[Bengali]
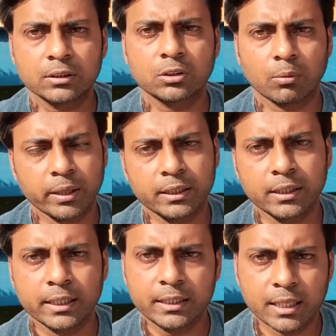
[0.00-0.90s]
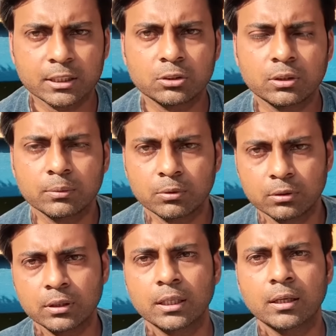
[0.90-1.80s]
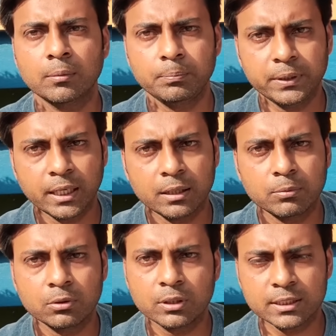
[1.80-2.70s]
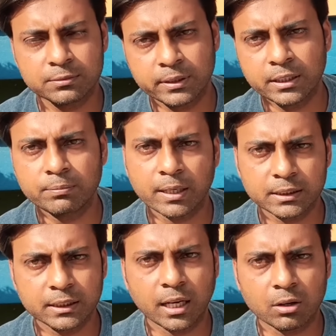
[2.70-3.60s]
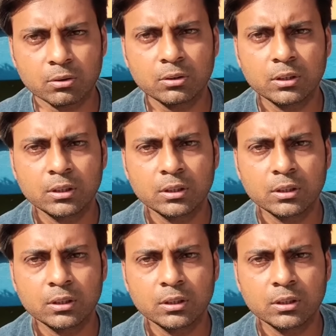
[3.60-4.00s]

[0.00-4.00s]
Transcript: সবাই এগিয়ে আসো এবং পিয়া এবং ওর হাজব্যান্ডের পাশে থাকো